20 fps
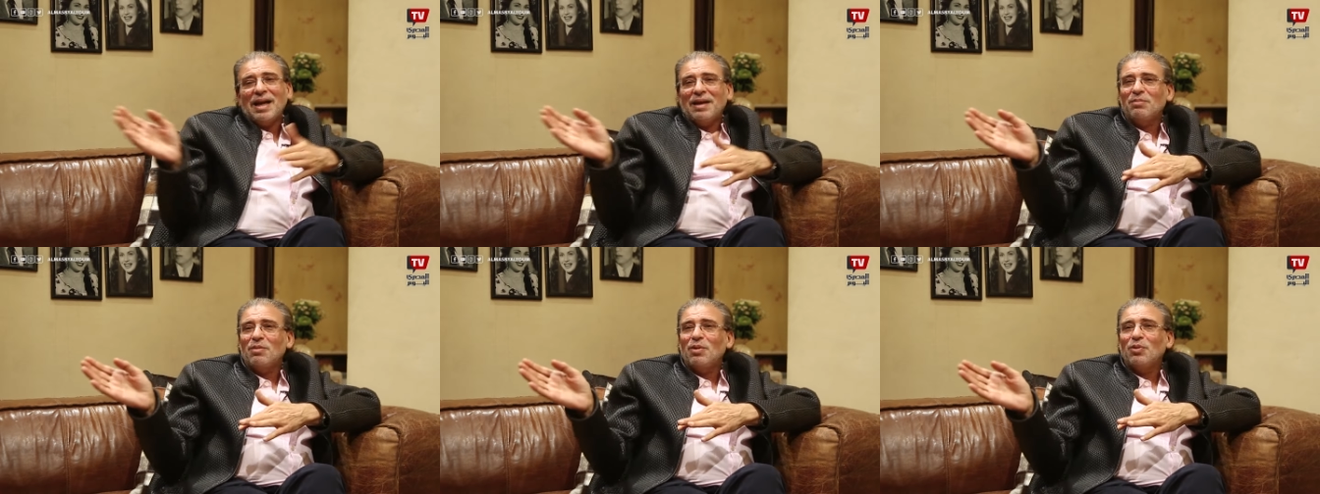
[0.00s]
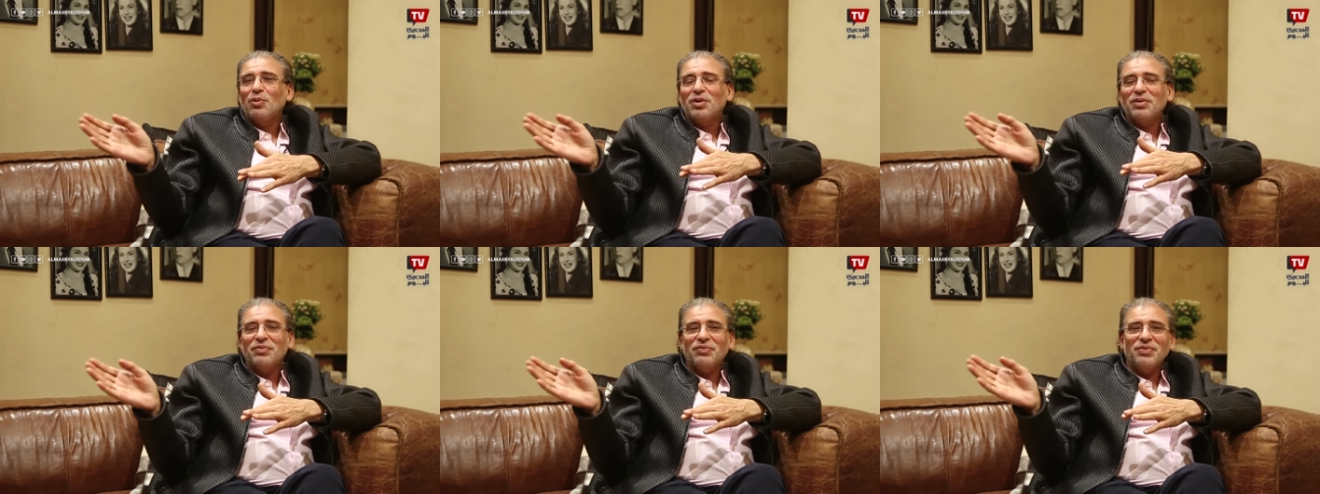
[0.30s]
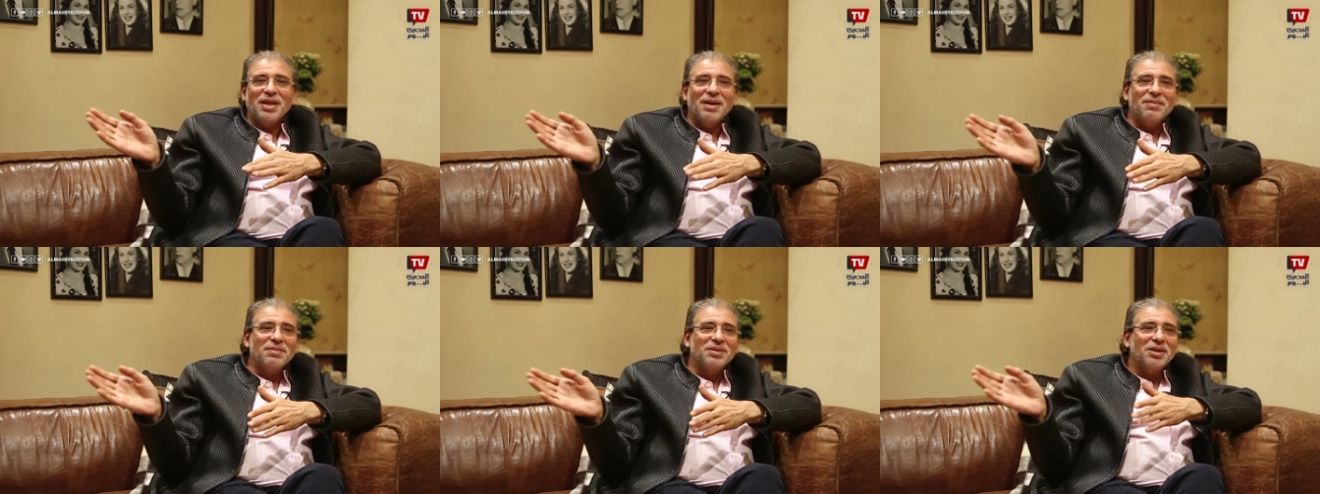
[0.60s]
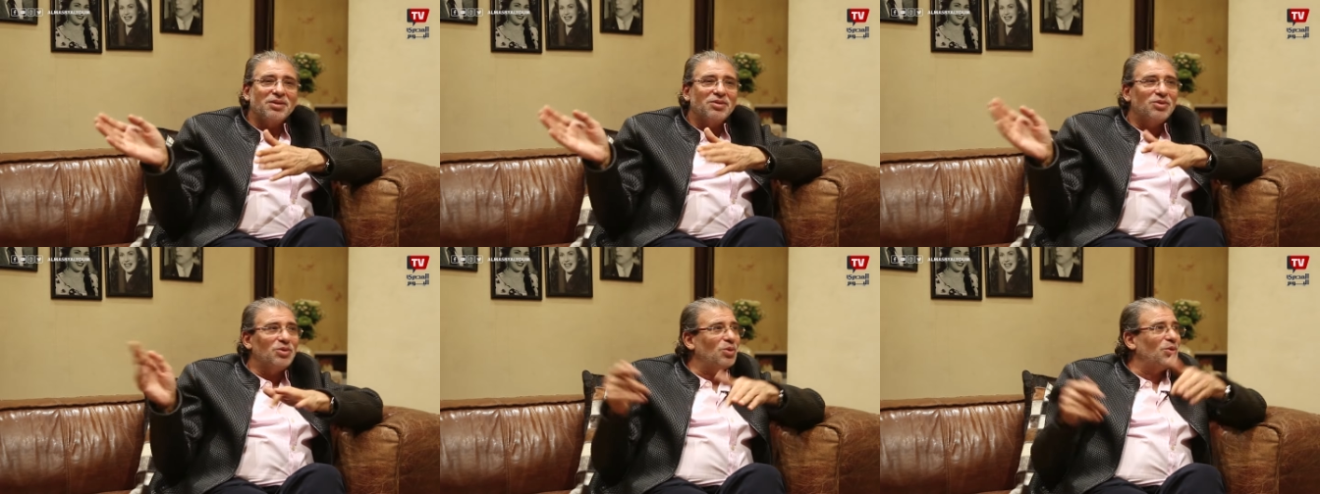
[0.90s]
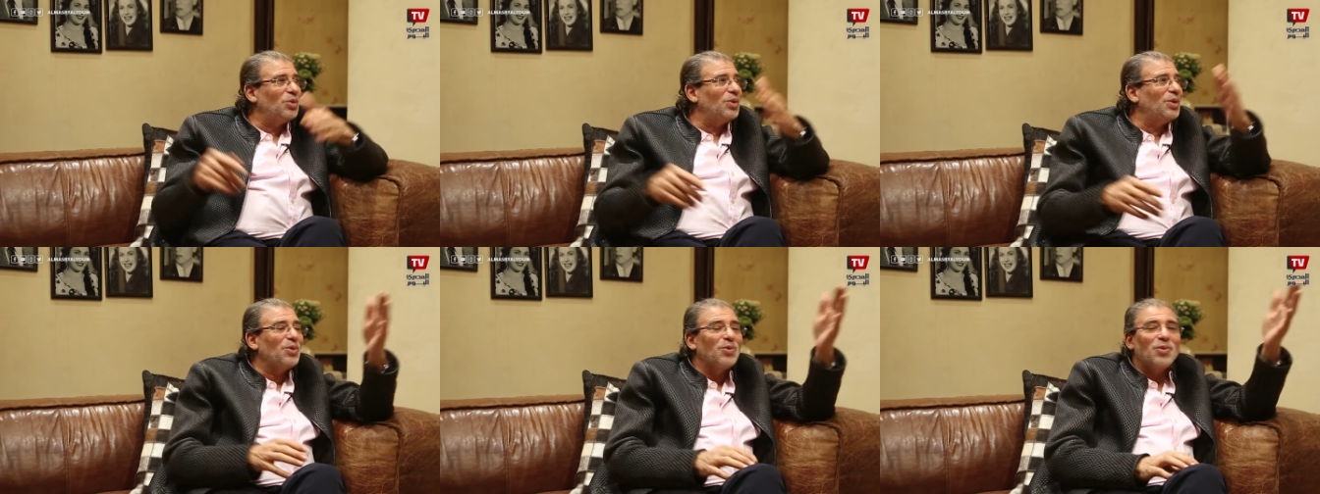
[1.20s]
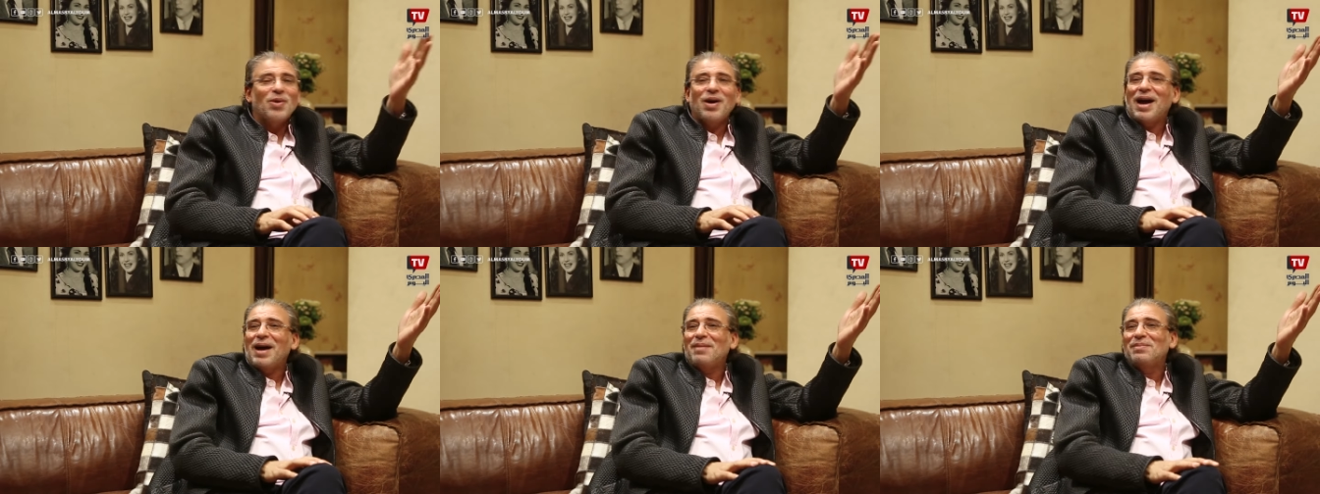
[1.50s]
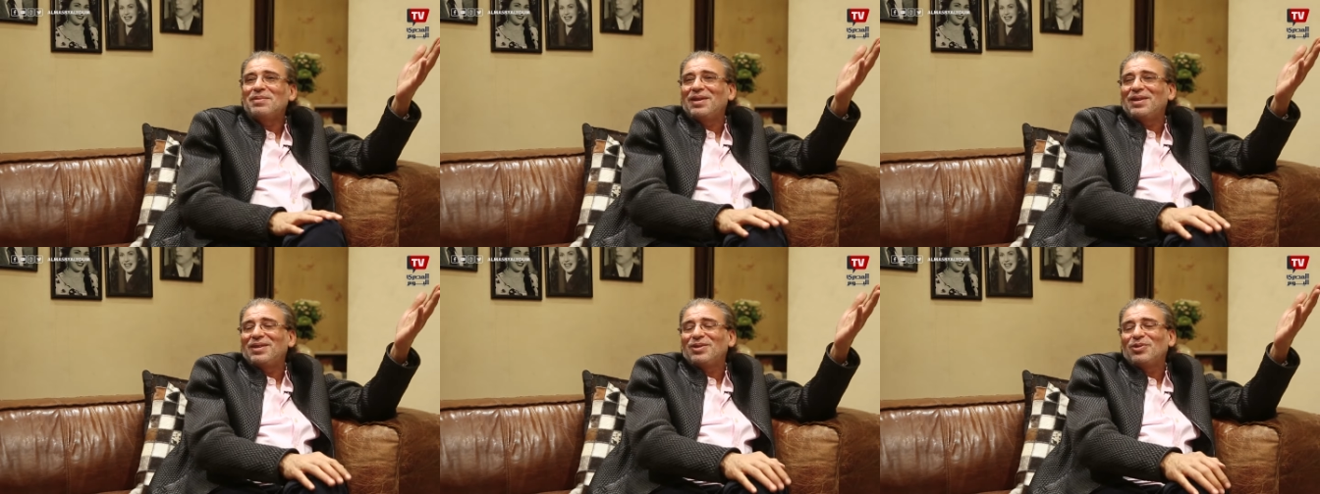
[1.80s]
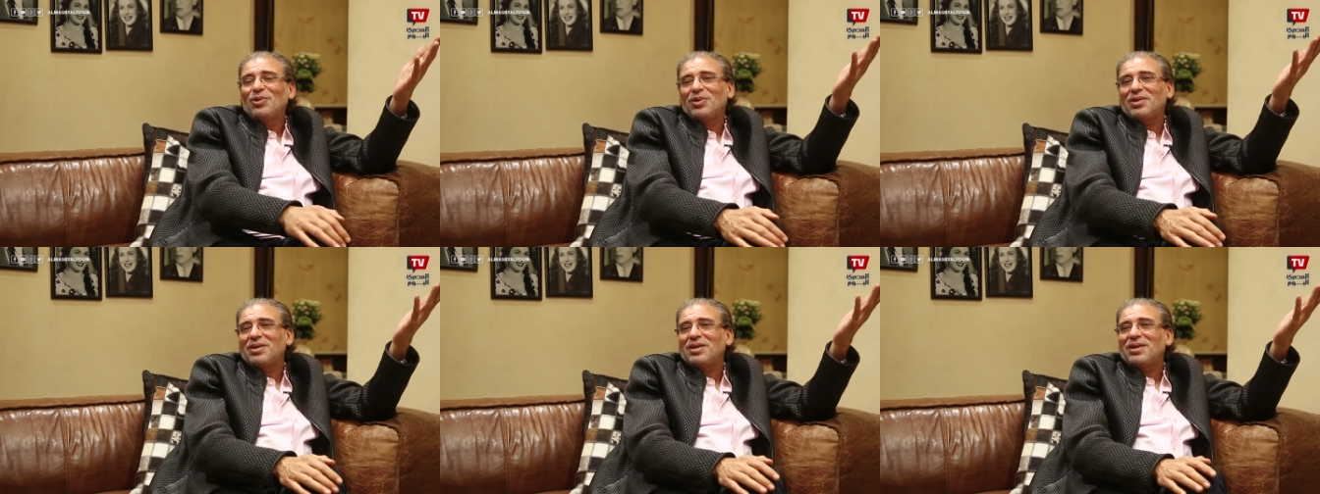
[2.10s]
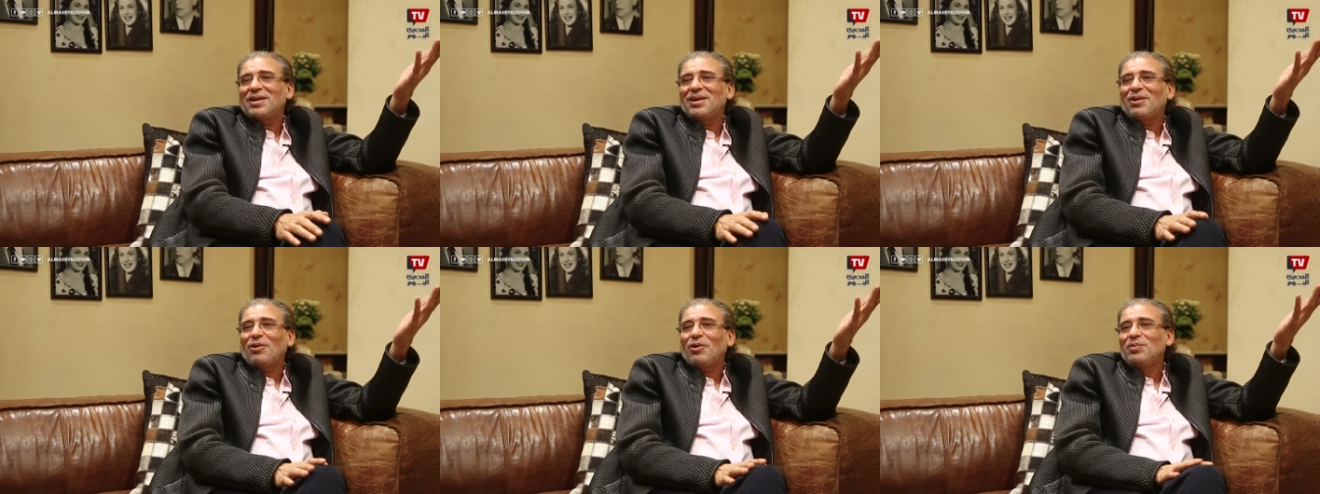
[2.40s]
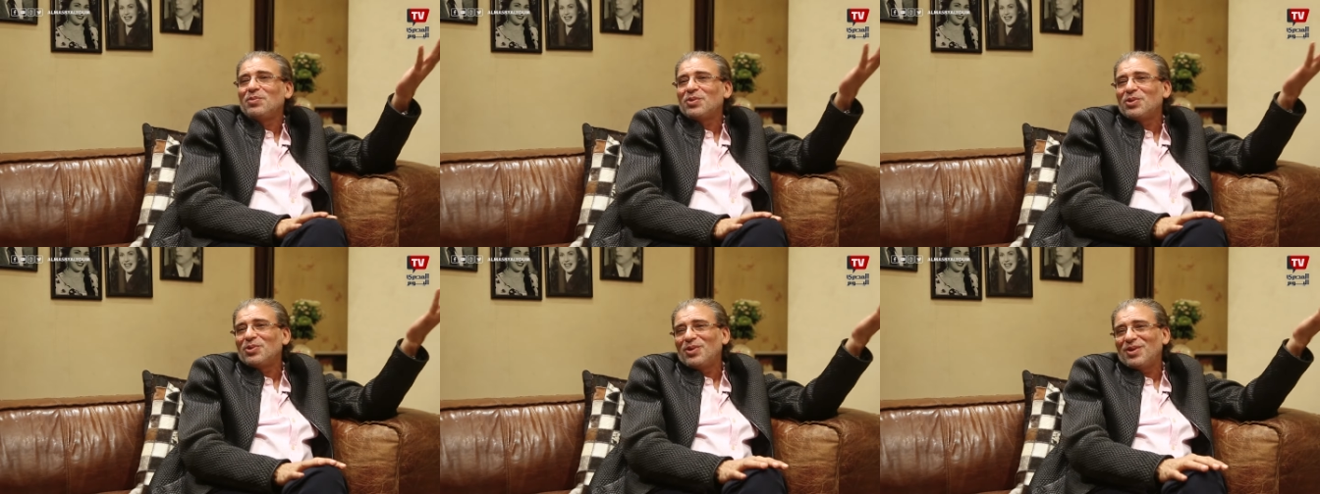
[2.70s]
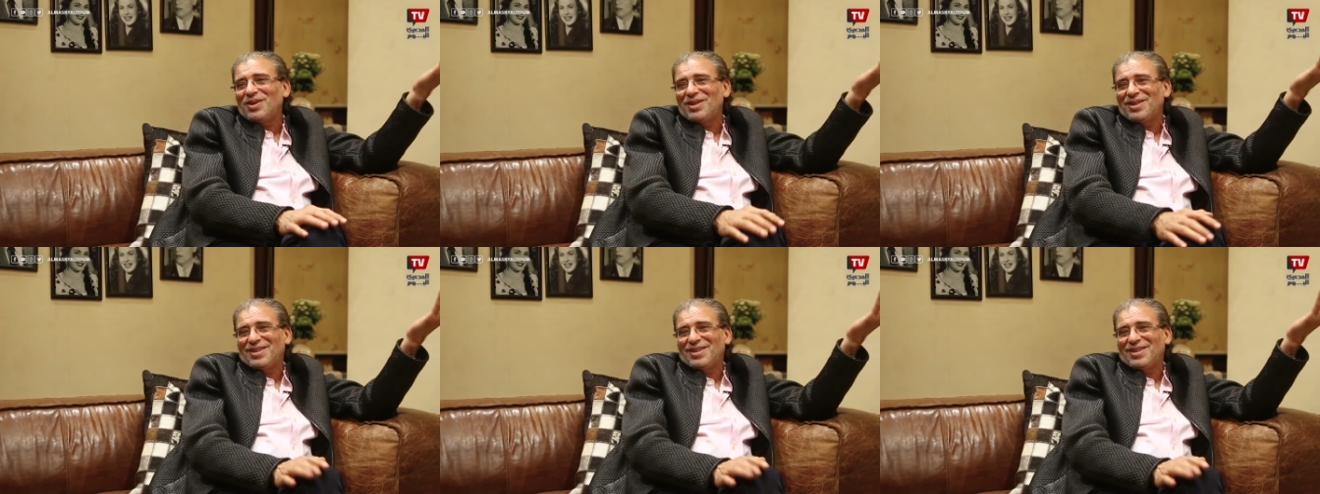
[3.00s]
عن موقفنا ضده وهو عامل دور عمره عنده